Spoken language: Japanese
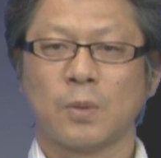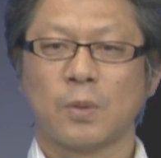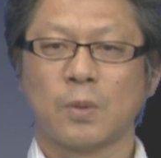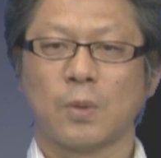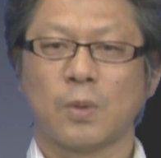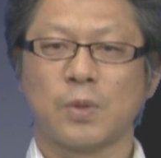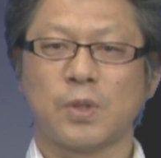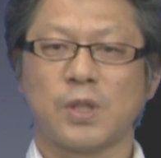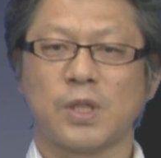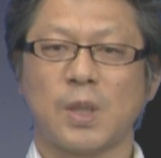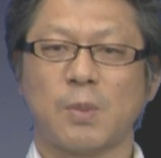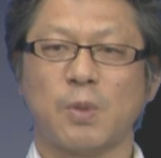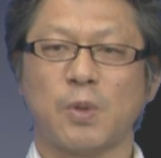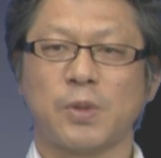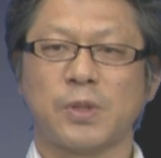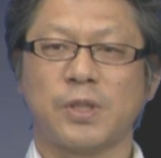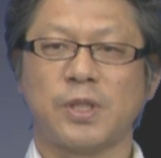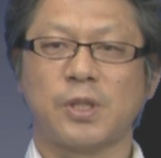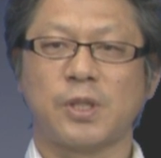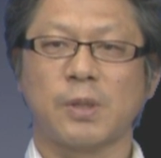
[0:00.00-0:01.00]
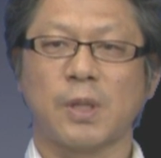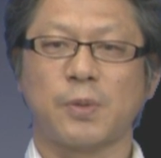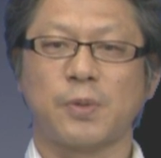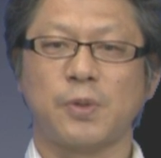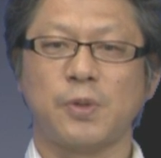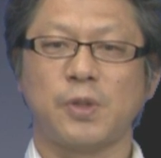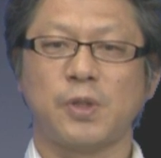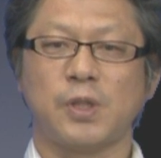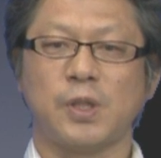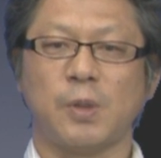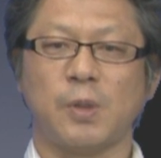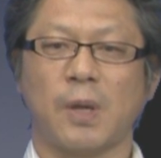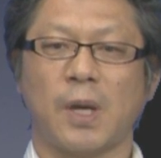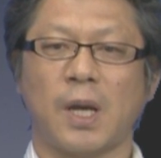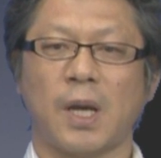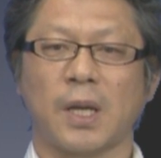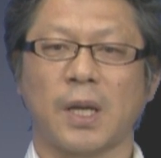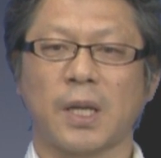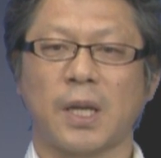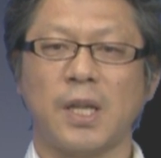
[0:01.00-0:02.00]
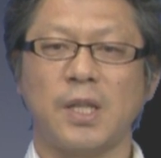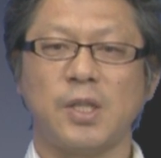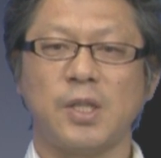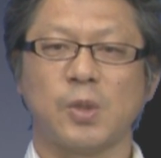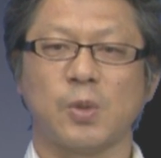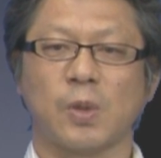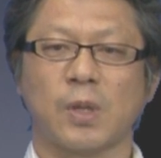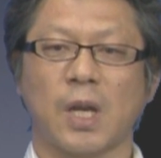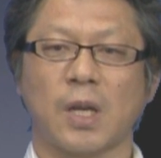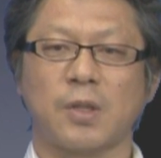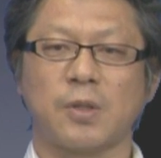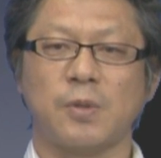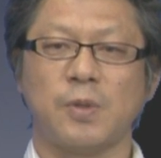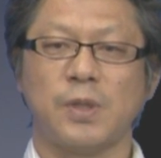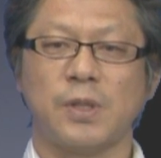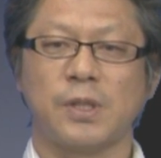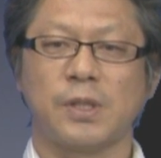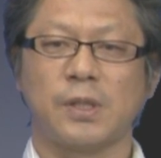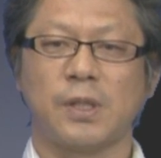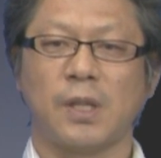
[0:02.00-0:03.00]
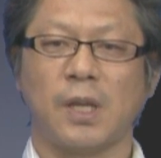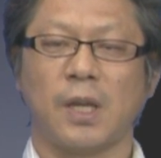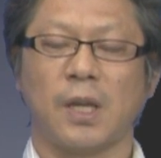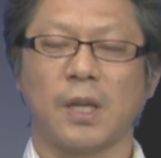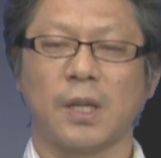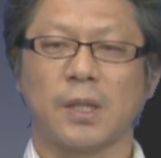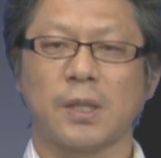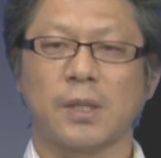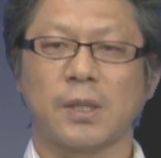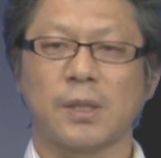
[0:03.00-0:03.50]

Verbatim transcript: こちらも実は風水は現地を確認して